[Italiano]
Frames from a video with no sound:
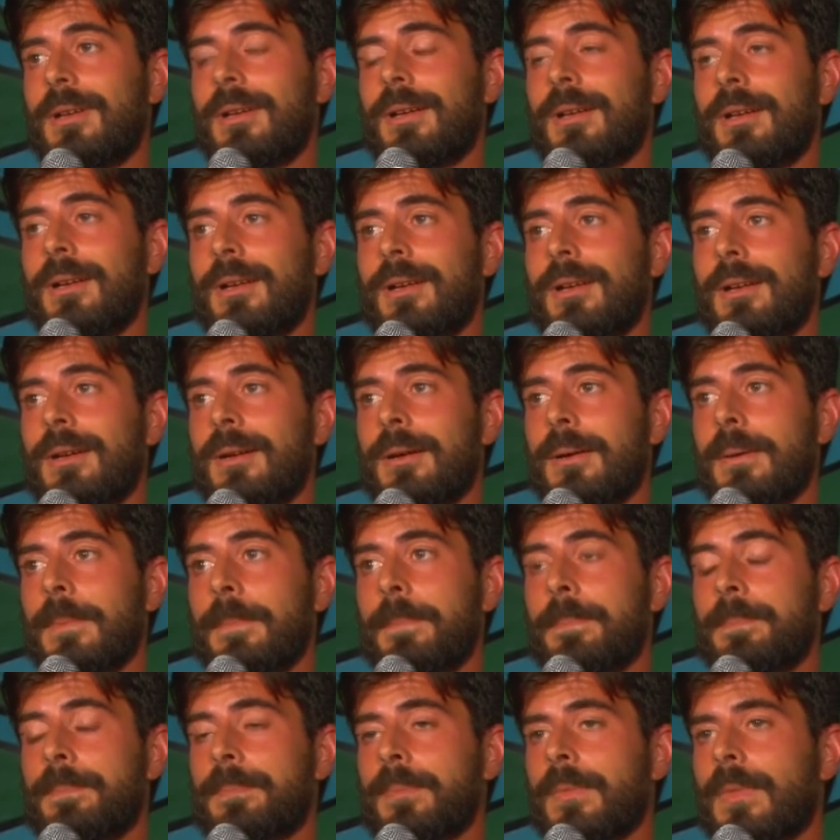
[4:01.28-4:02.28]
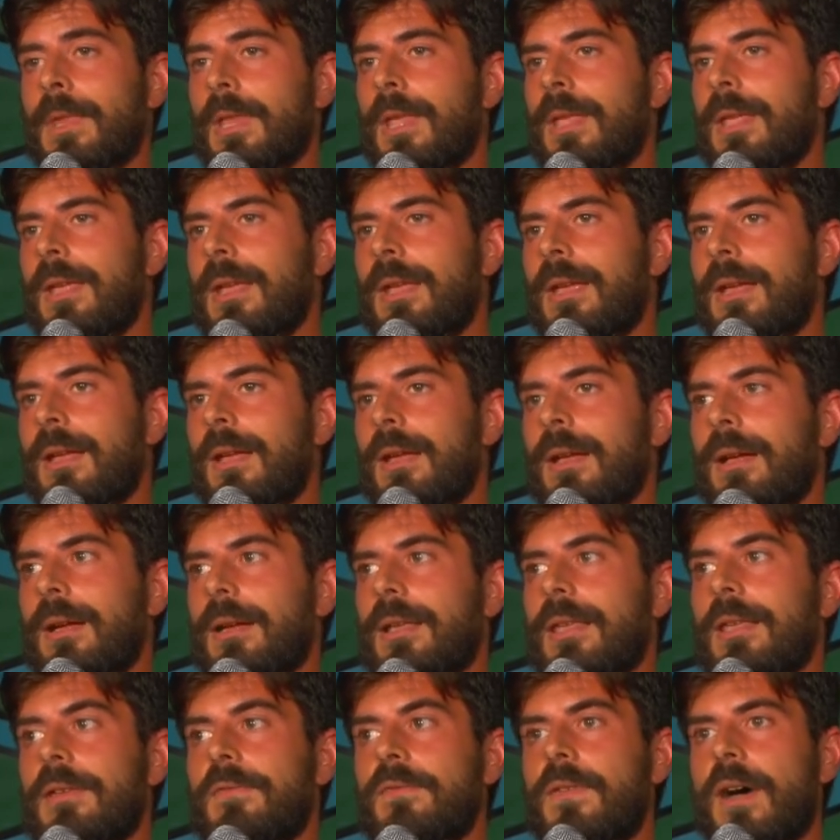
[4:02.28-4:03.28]
eh,
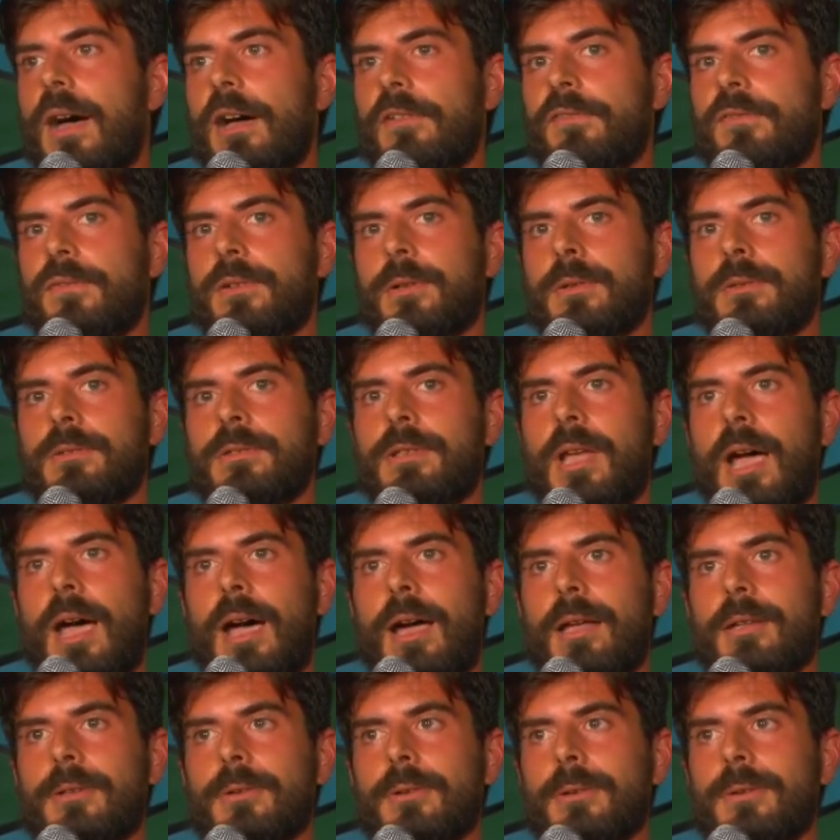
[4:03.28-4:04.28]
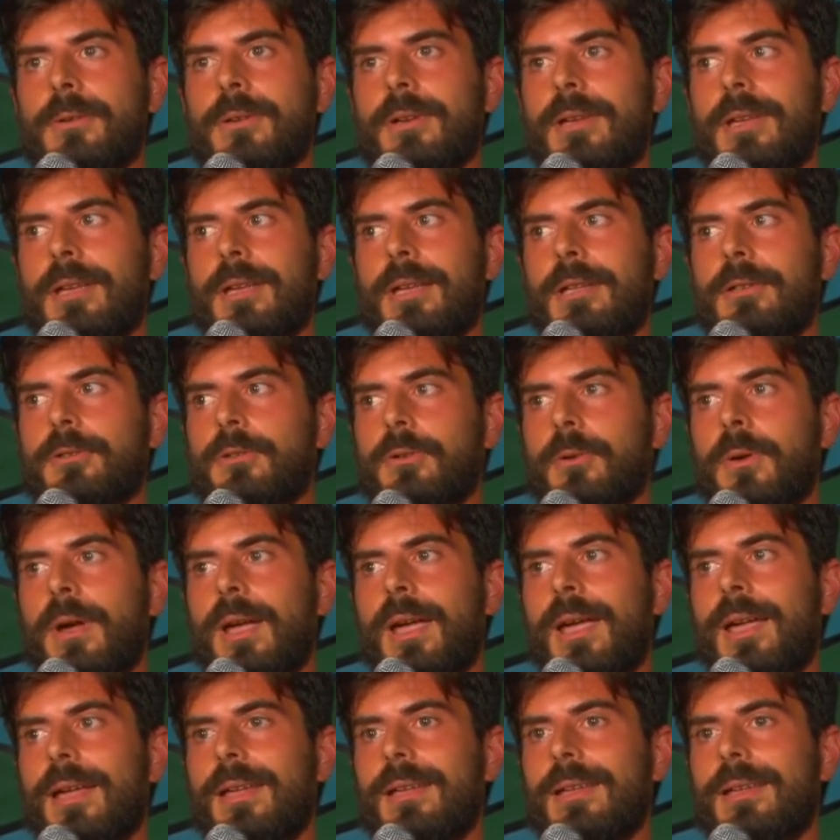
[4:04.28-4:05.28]
che va affrontato e
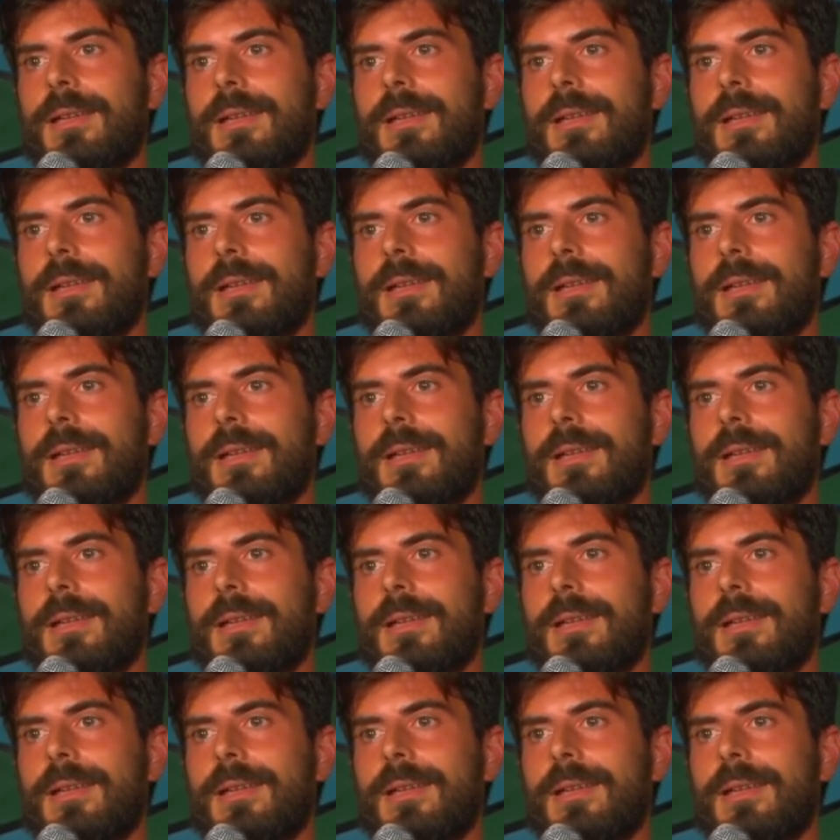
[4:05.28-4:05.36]
cioè